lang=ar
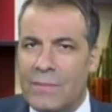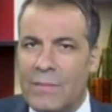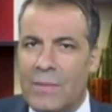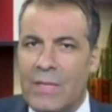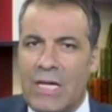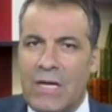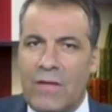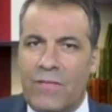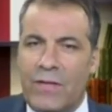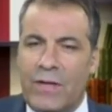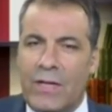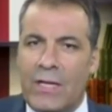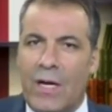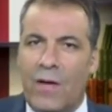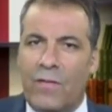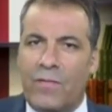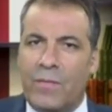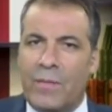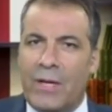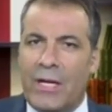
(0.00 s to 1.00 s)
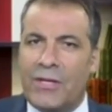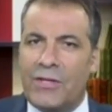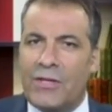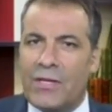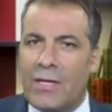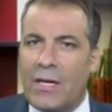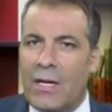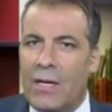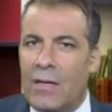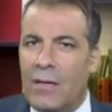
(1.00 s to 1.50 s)
ريفية وفي مناطق
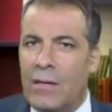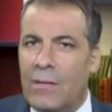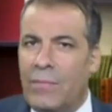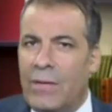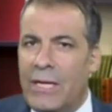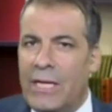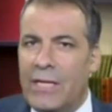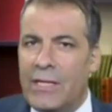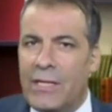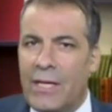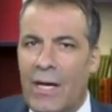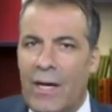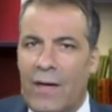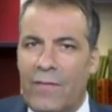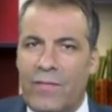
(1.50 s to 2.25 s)
بعيدة